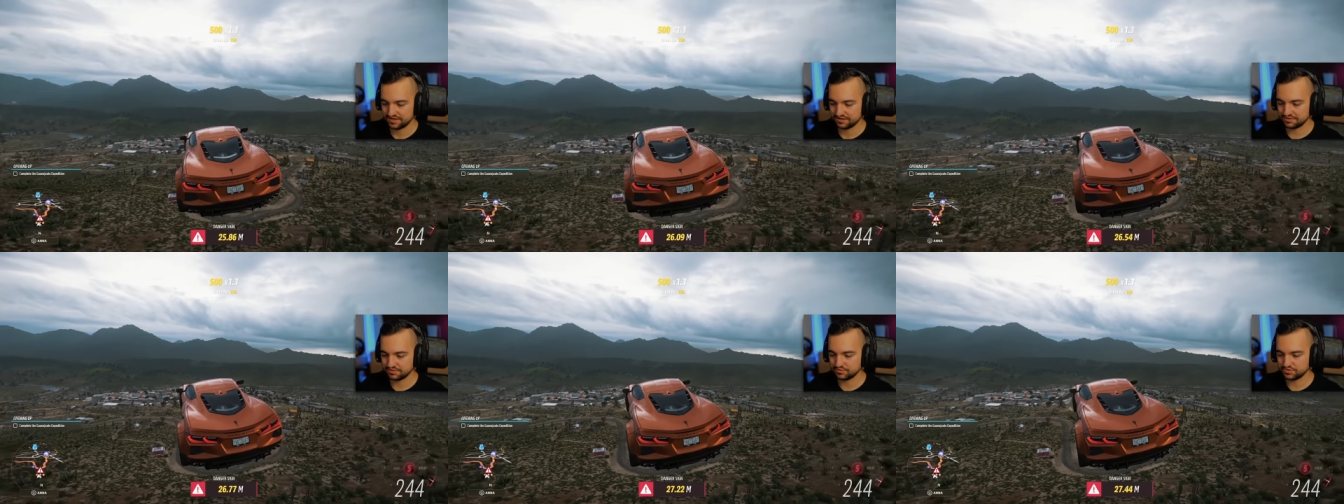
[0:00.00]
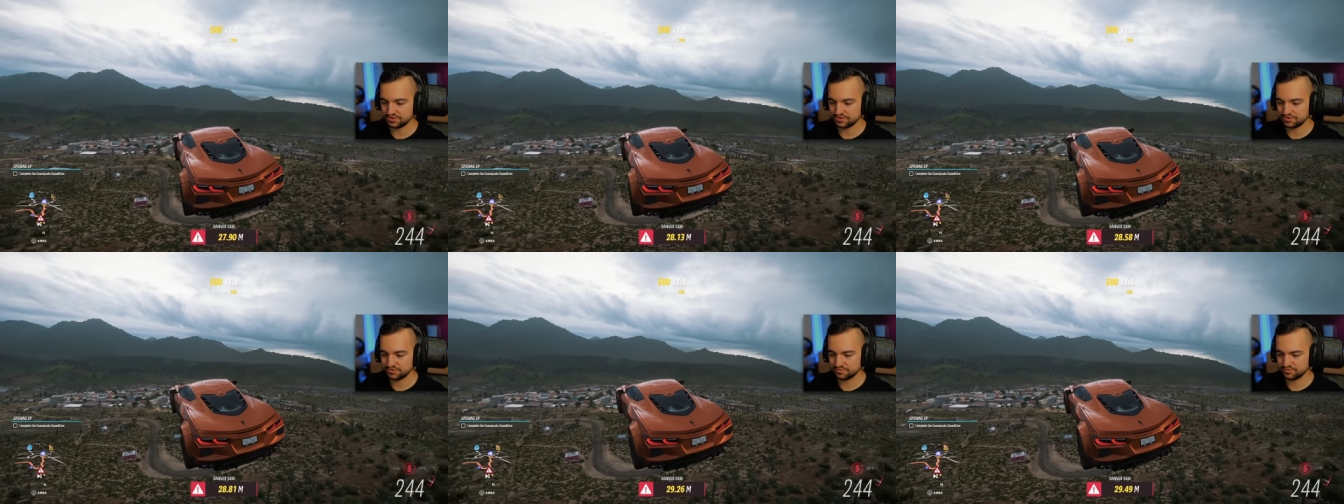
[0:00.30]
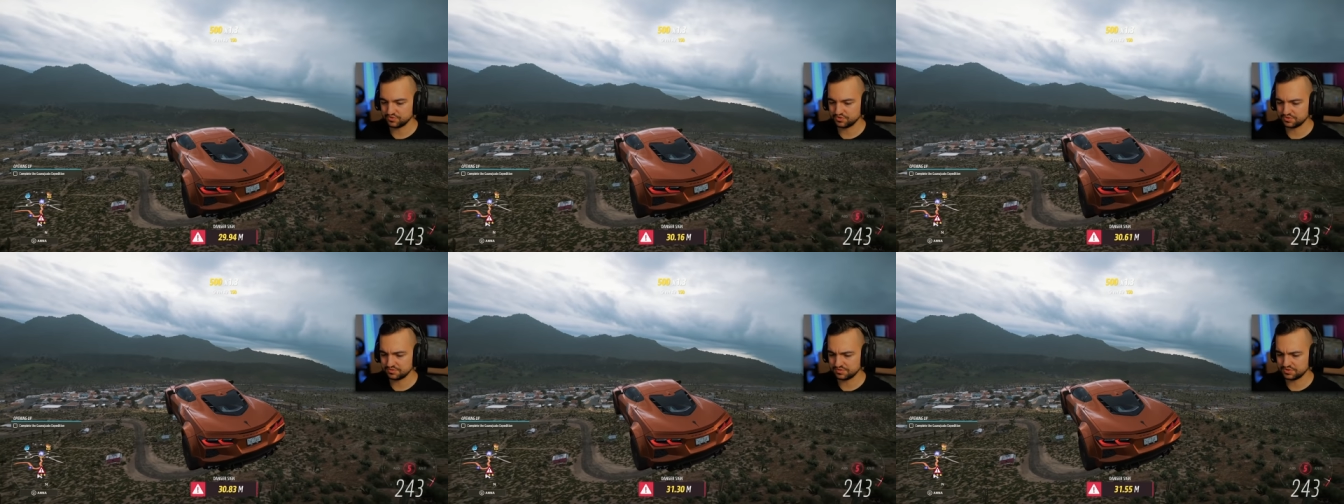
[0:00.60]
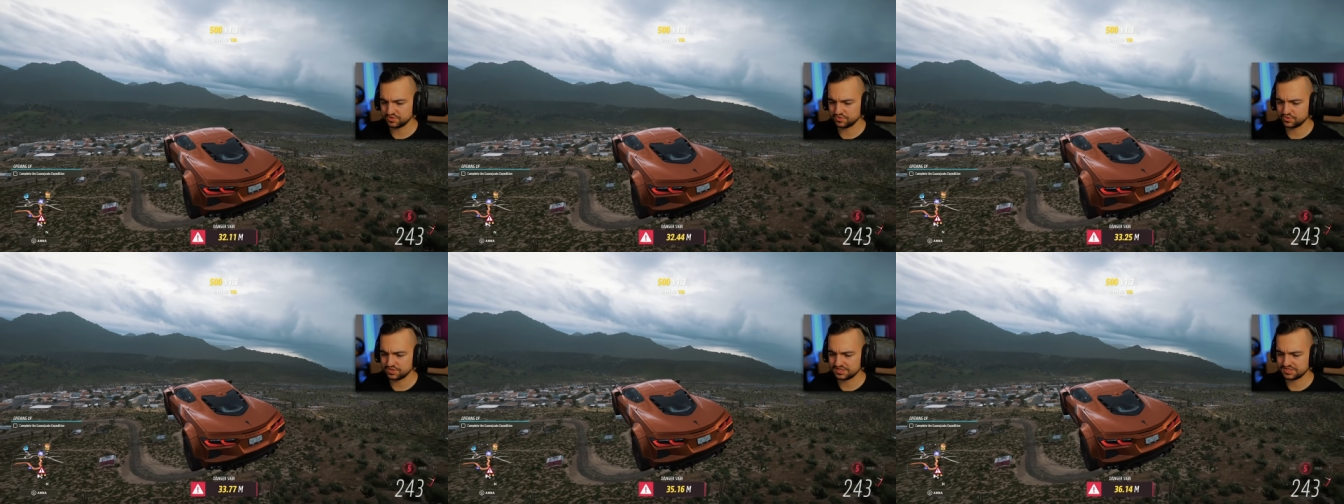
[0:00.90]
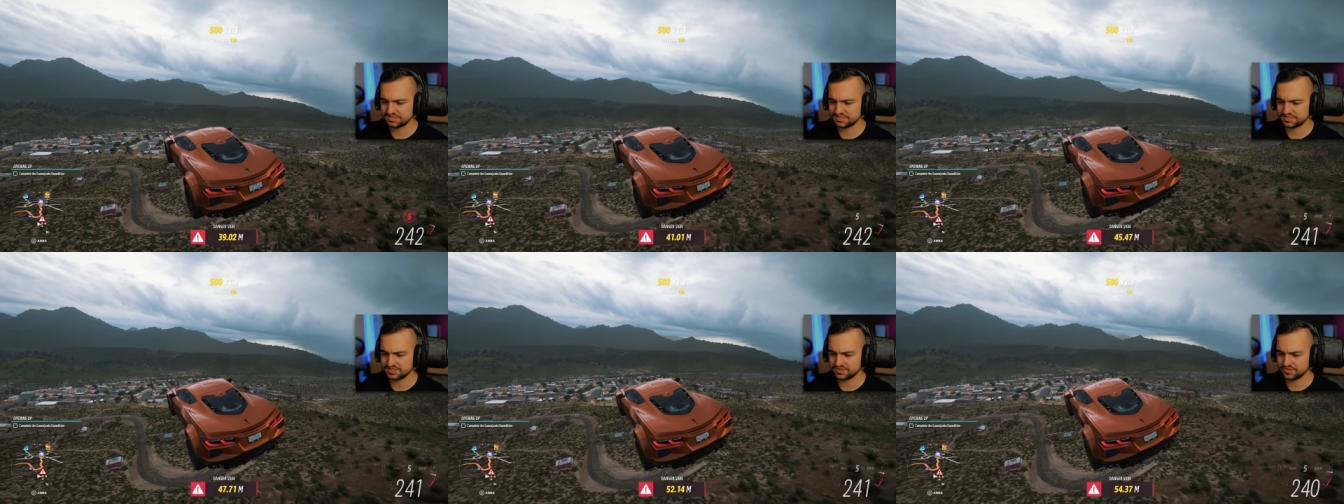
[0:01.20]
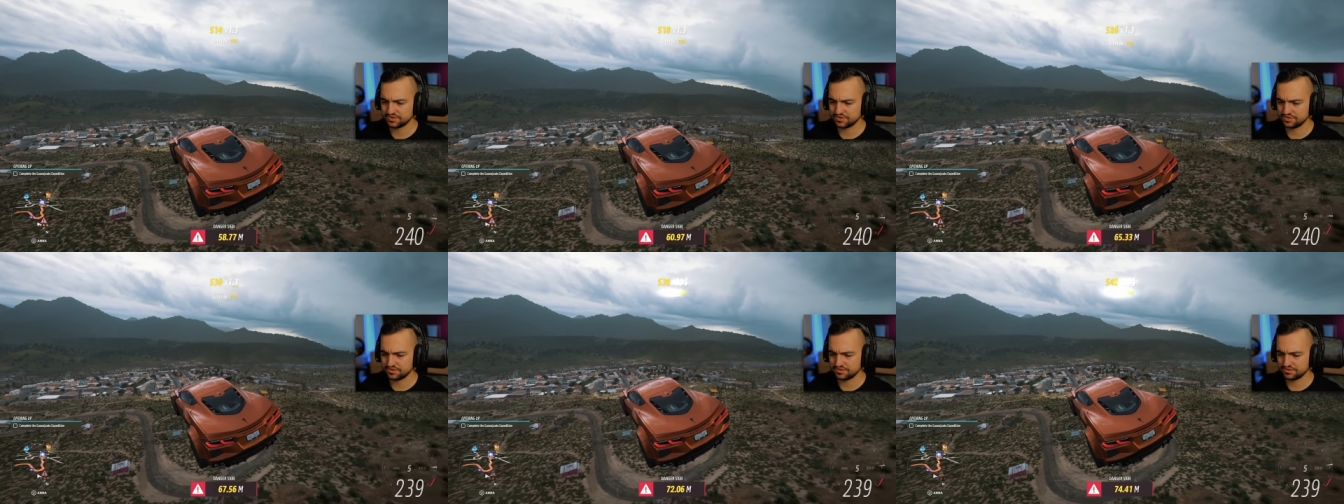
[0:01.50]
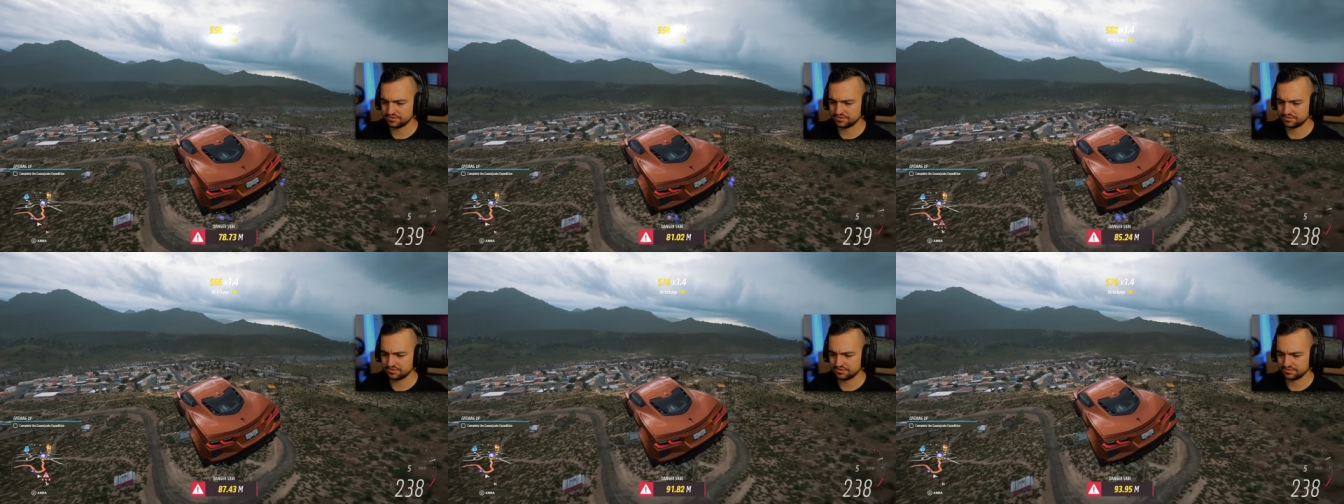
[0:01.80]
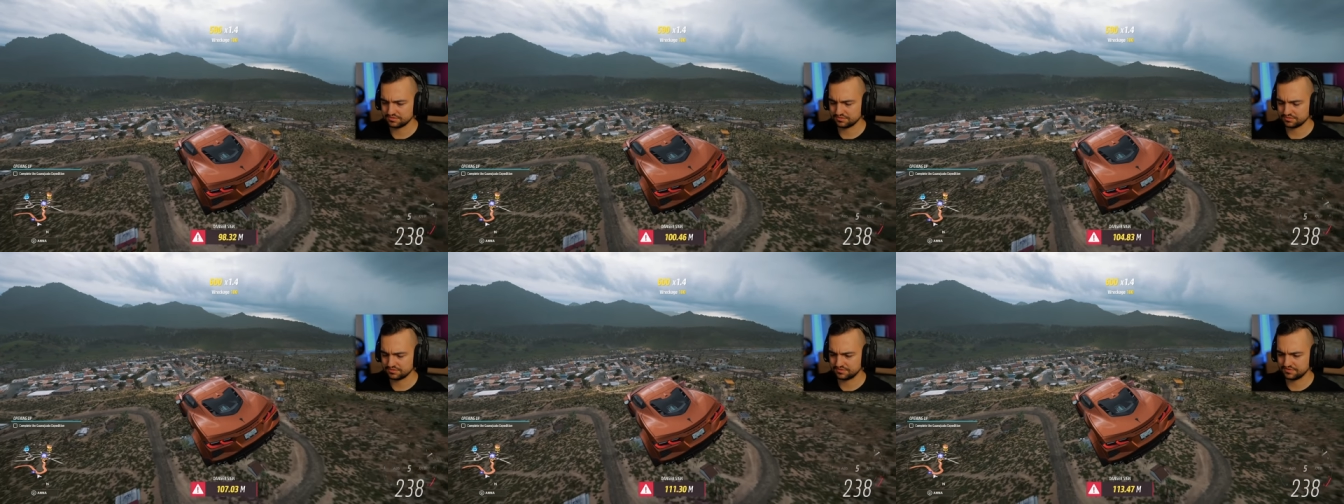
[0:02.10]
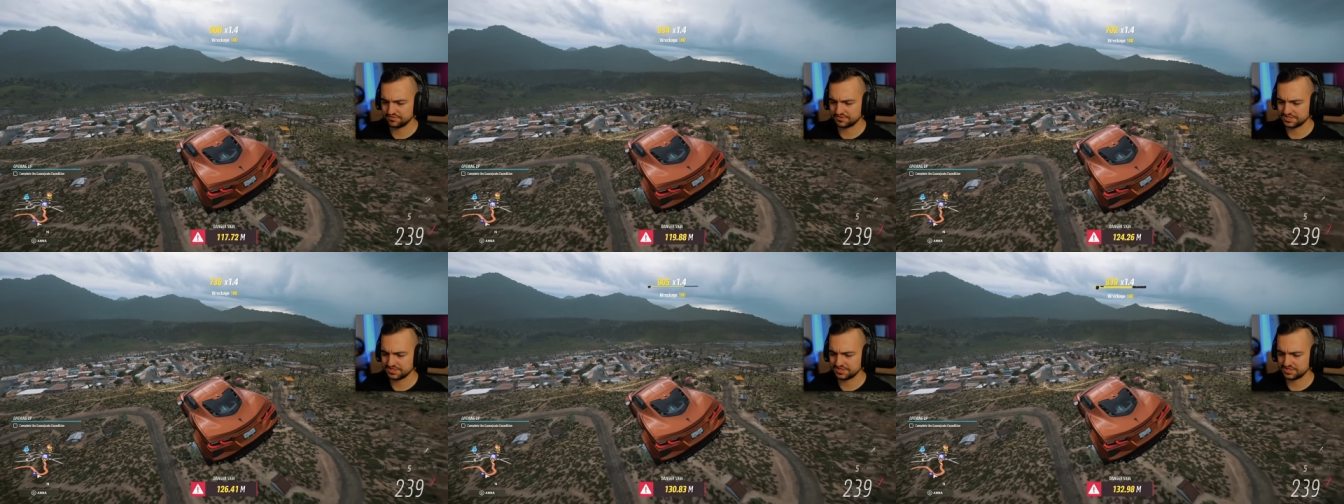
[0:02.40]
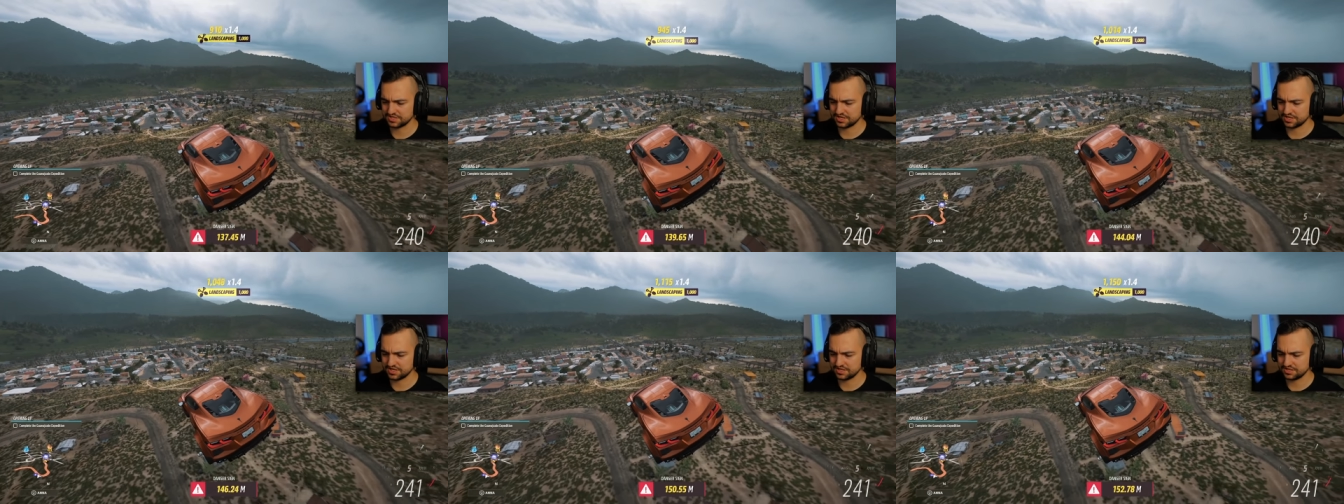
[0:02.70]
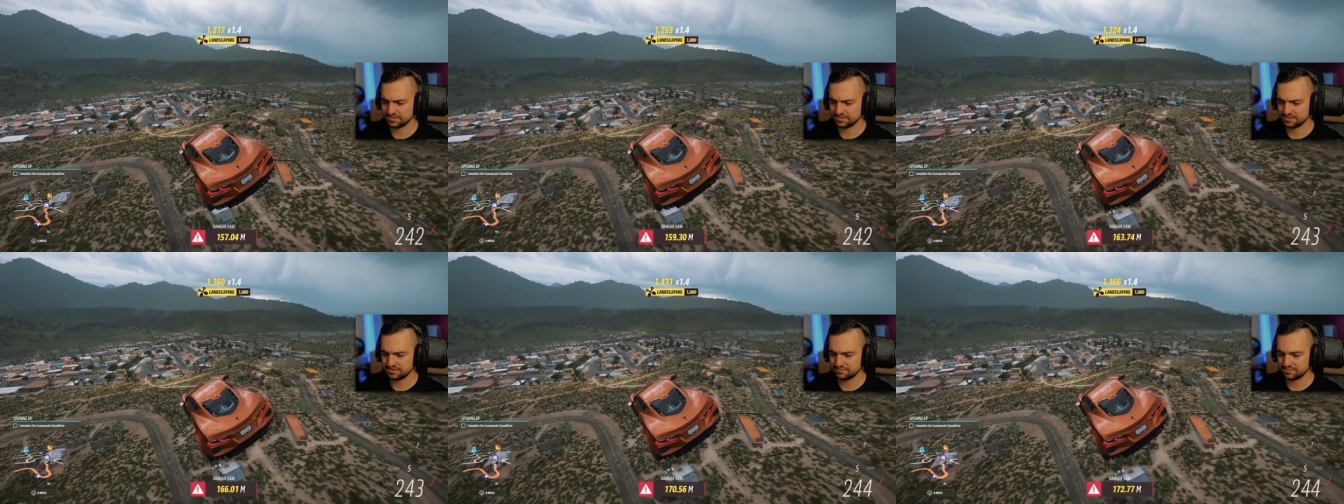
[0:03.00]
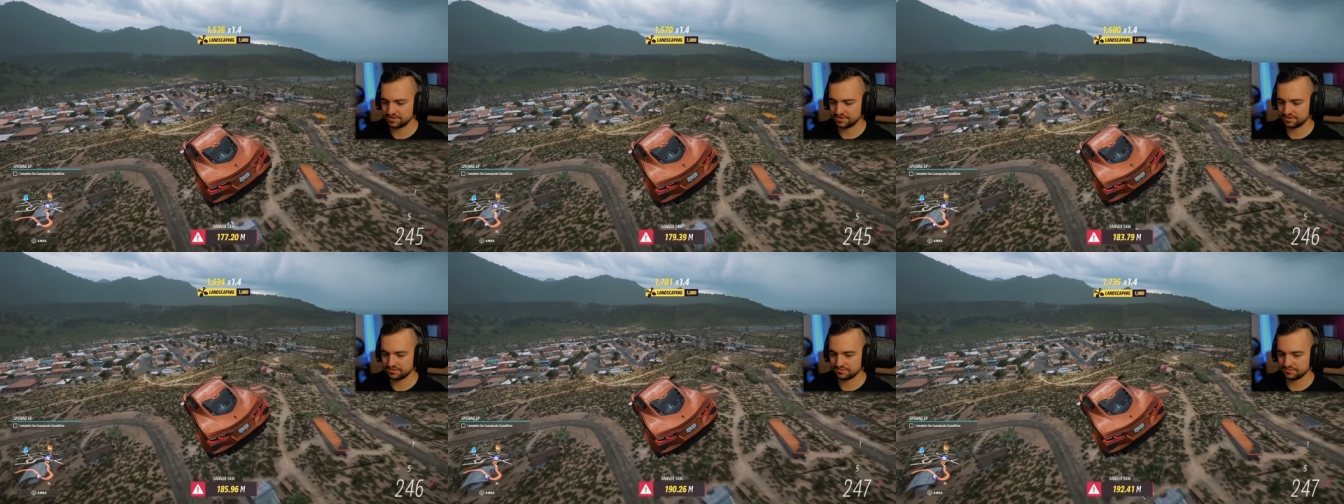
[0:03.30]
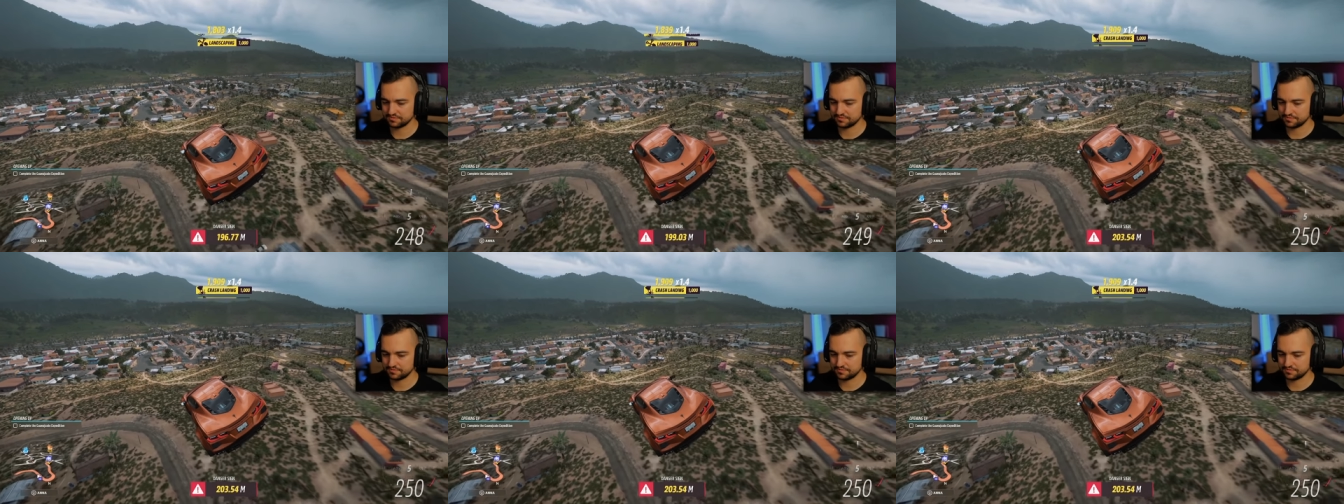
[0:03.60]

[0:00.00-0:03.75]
Dobra, musieliśmy, musimy mieć tutaj 121 chyba.